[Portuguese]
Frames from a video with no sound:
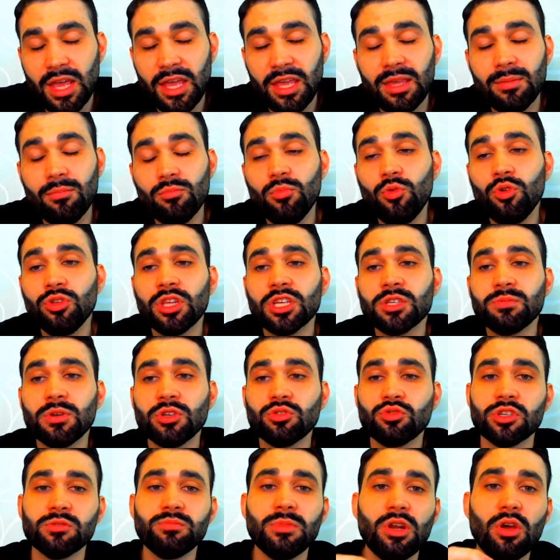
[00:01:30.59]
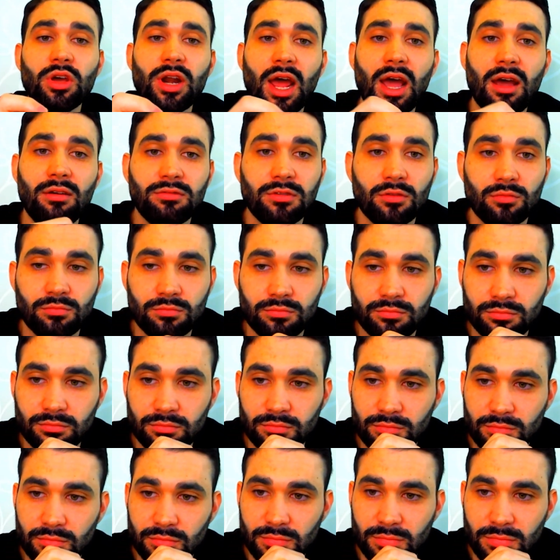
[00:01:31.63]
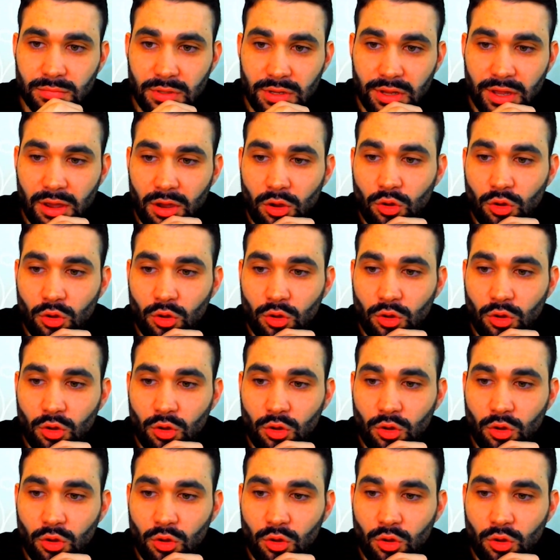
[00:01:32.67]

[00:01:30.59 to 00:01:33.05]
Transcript: e muitas pessoas melhoravam, né?